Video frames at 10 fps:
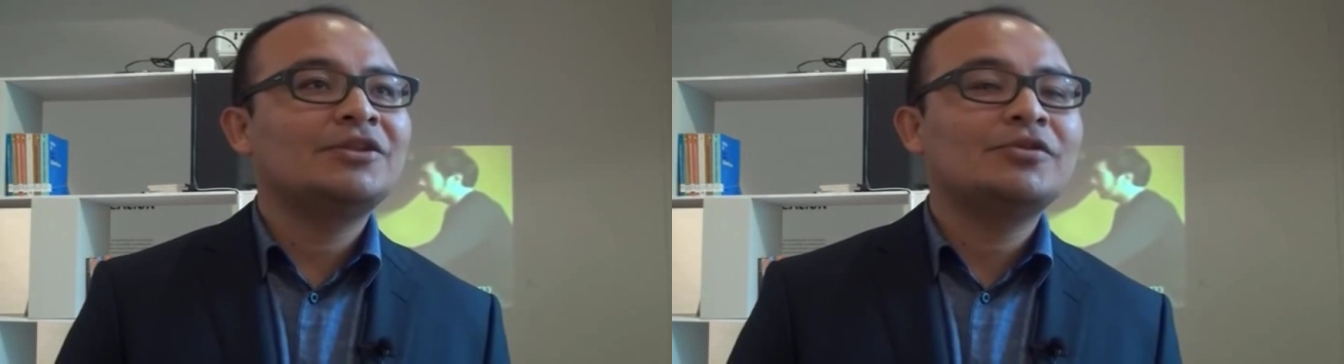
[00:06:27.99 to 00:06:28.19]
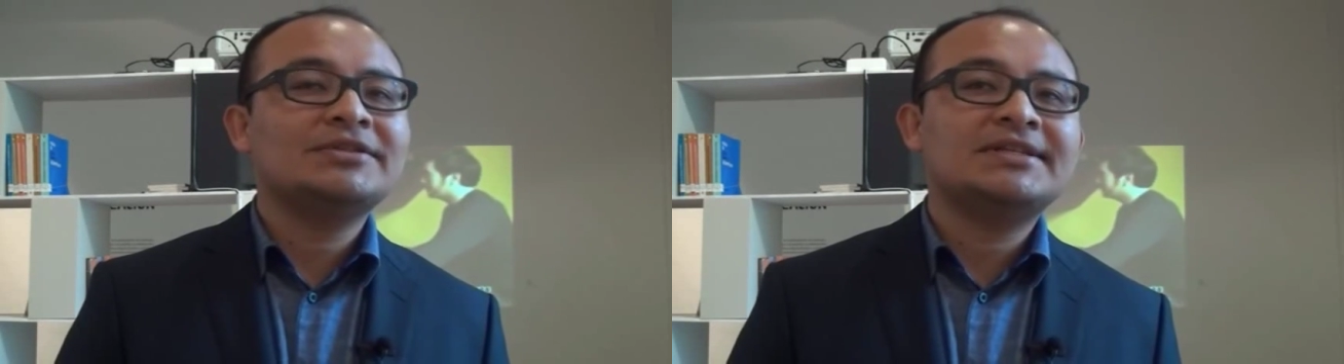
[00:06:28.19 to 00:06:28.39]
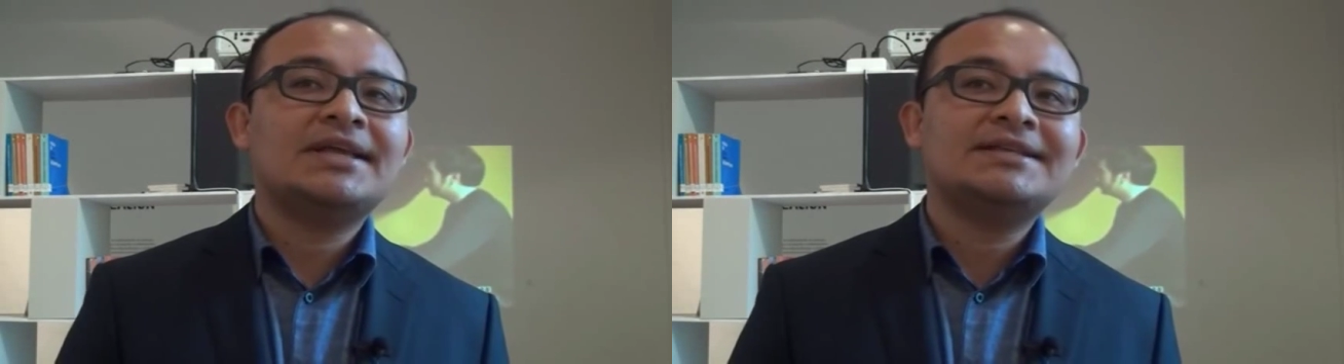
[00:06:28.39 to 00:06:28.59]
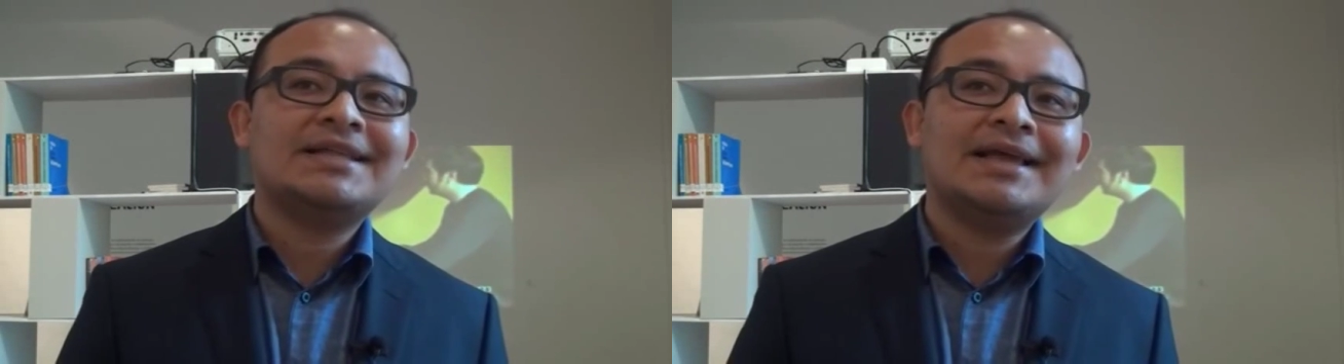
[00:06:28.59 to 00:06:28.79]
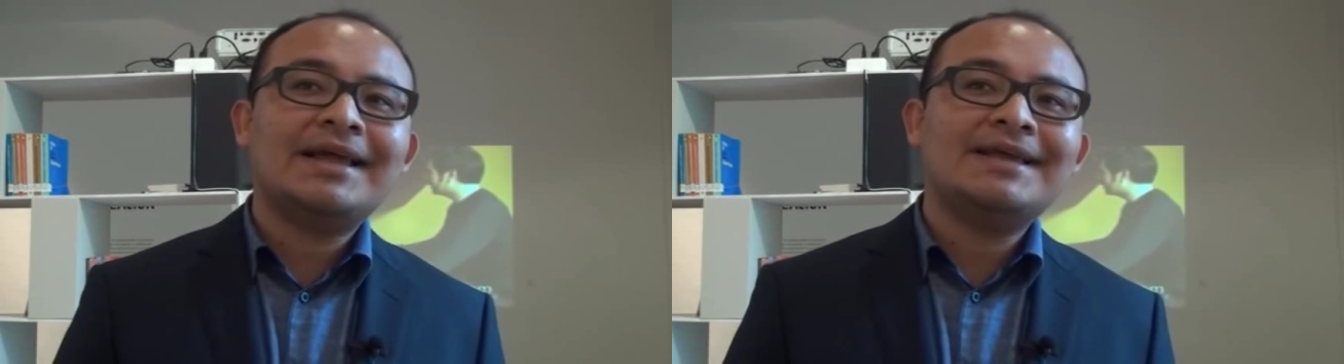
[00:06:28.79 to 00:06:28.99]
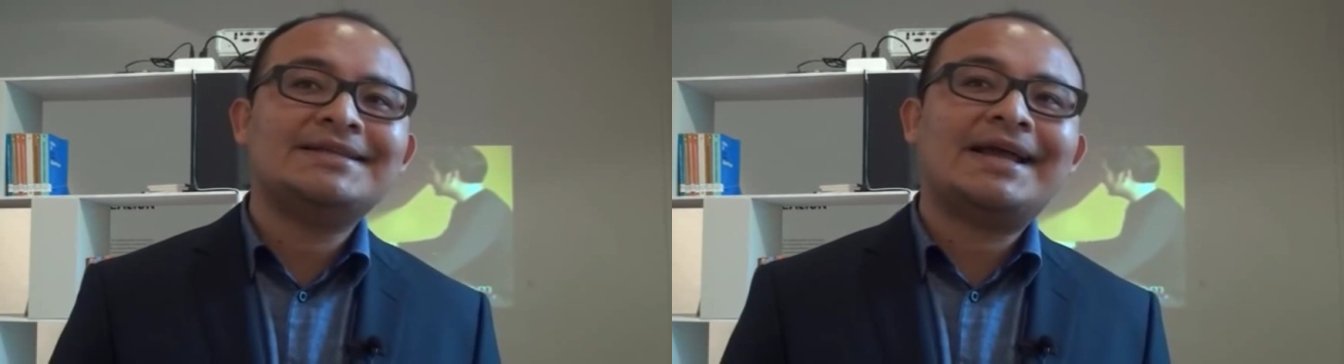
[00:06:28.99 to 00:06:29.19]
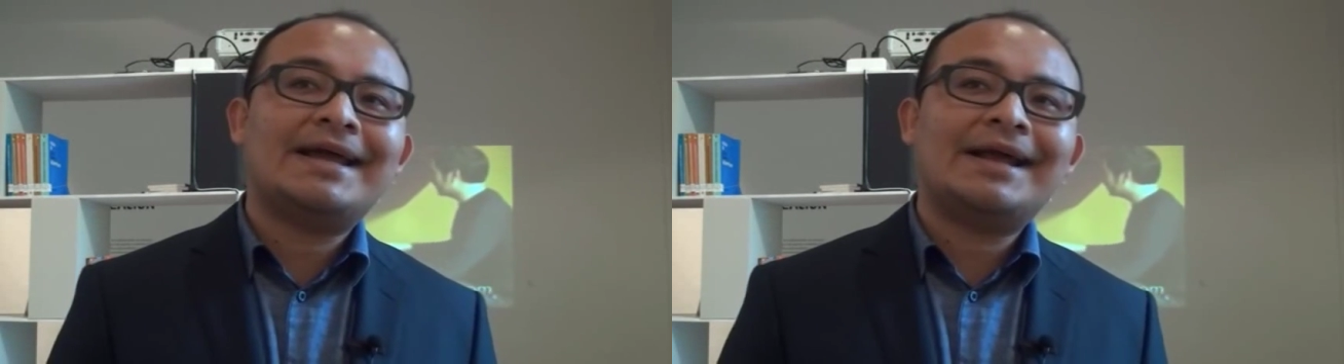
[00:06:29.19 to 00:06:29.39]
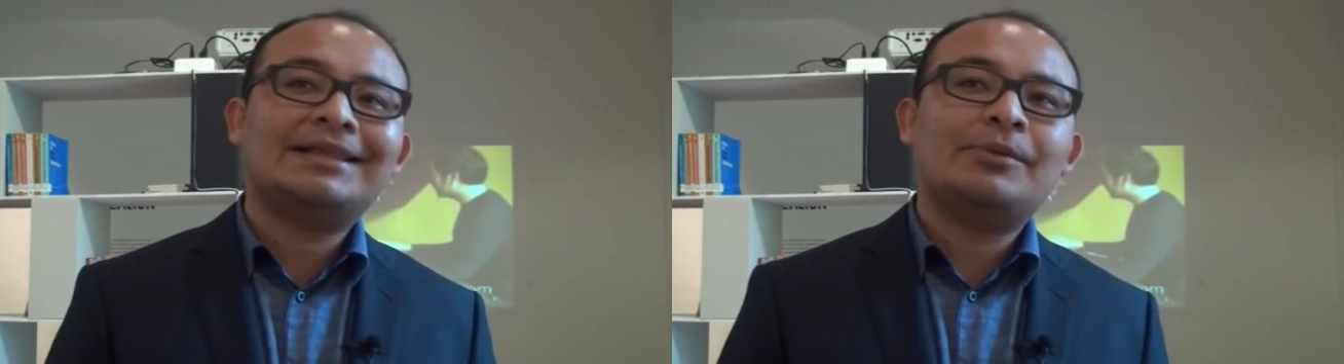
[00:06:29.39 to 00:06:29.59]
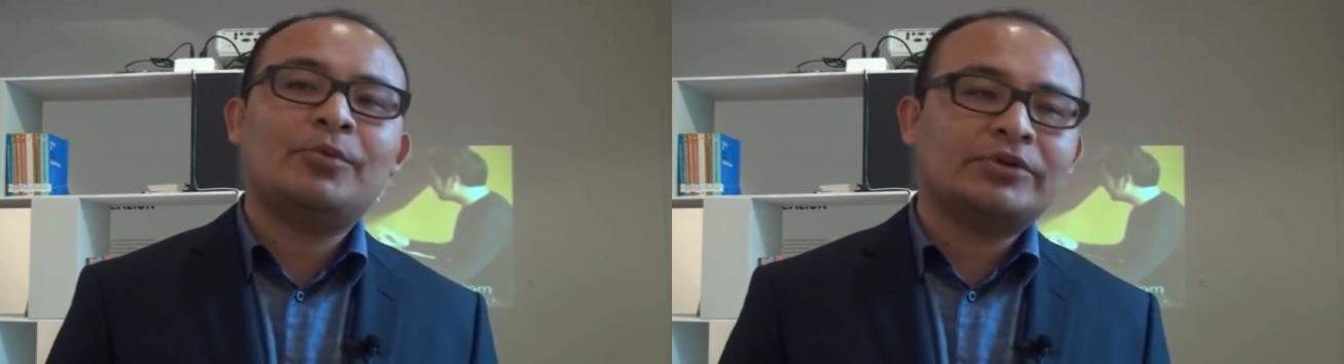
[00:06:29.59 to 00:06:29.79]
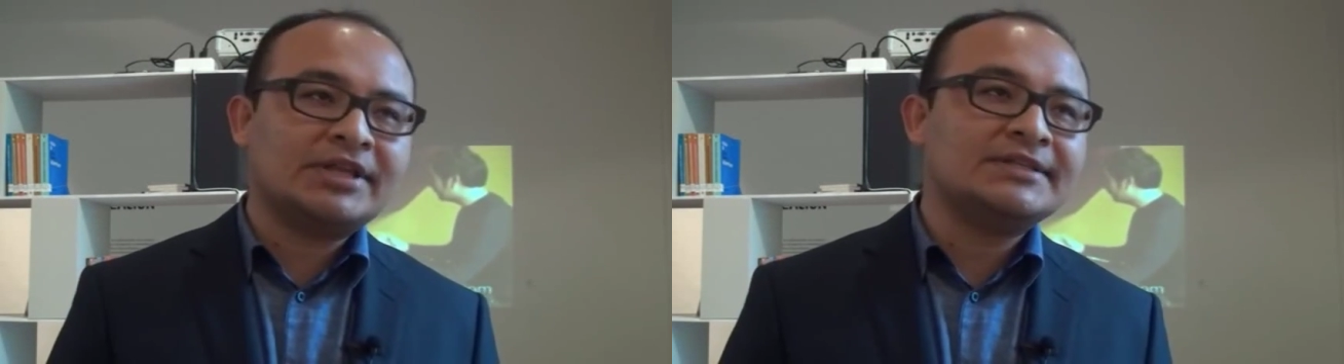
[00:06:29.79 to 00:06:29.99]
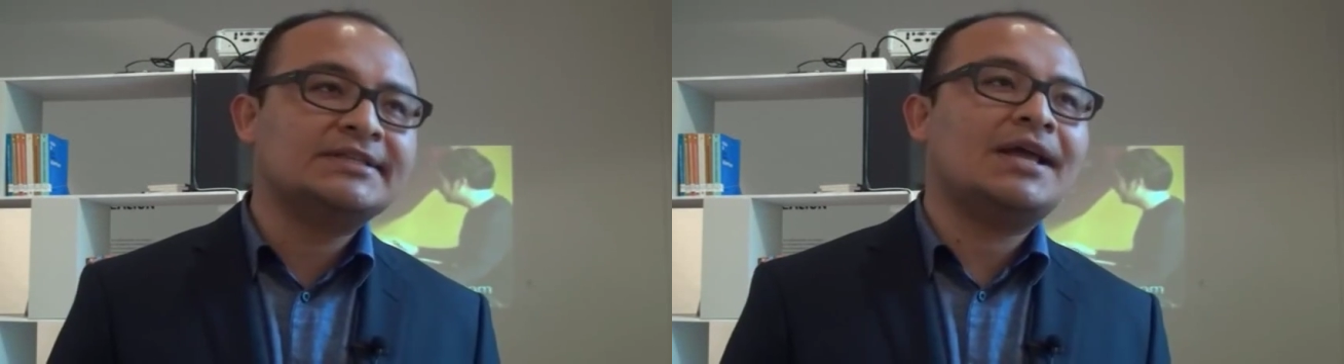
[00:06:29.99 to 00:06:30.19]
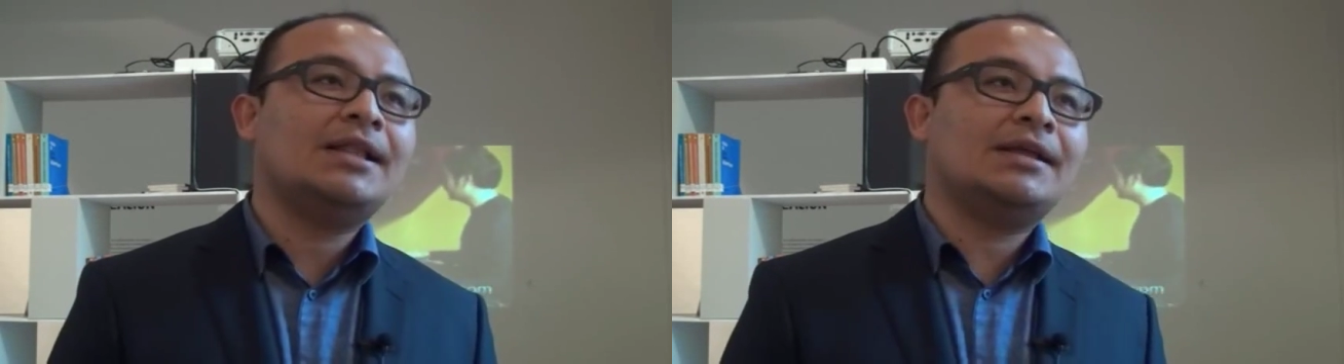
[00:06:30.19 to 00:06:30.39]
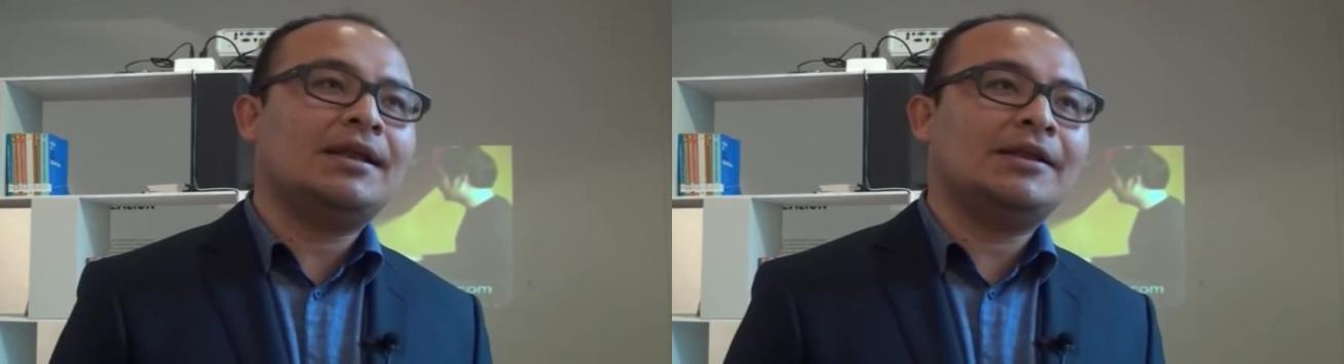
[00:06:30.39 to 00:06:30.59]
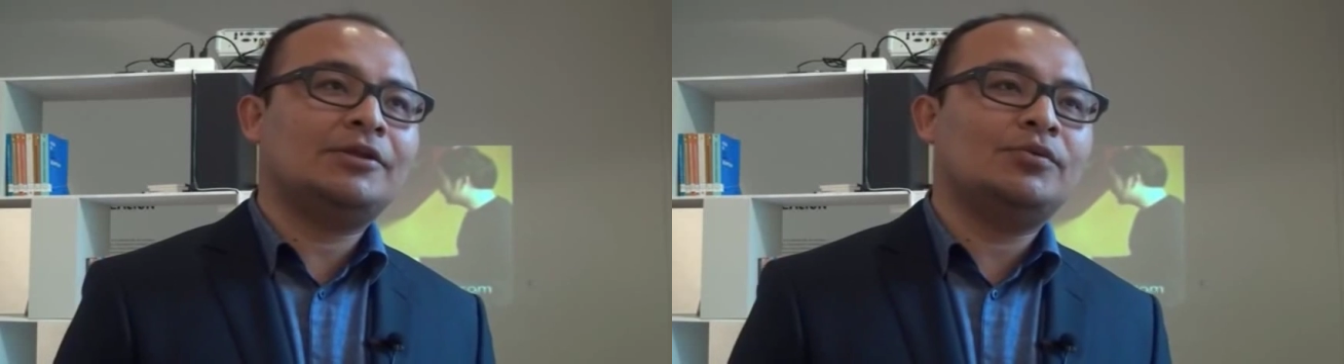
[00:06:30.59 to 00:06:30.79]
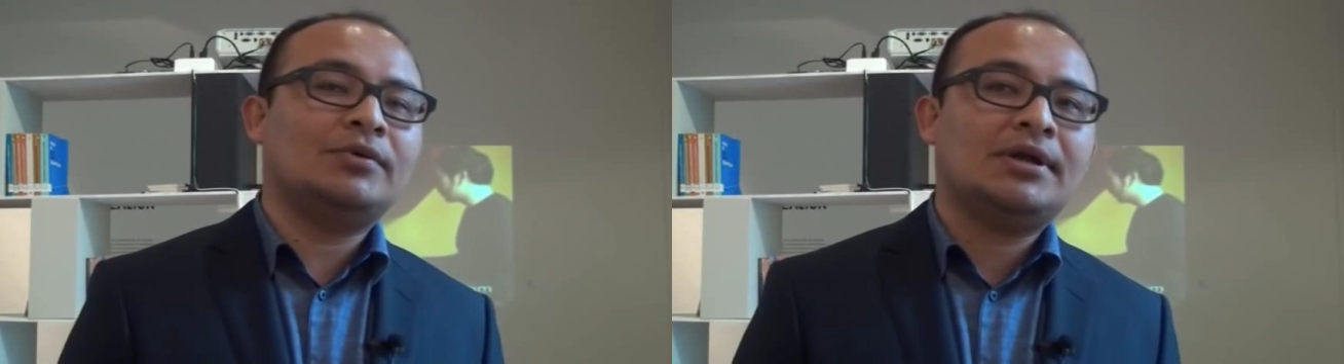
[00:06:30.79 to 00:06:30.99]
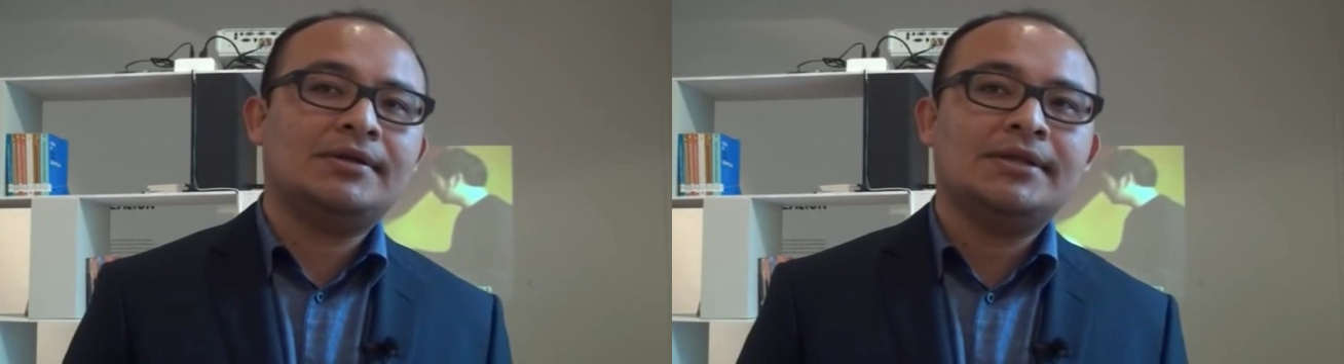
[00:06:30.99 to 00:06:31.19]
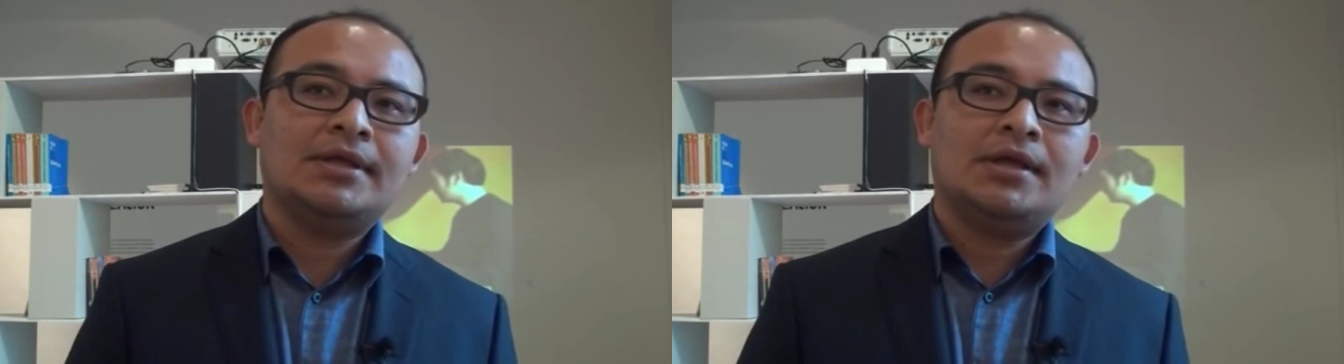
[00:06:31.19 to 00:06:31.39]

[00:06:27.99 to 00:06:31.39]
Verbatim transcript: Entonces, ese carácter potencial de la lectura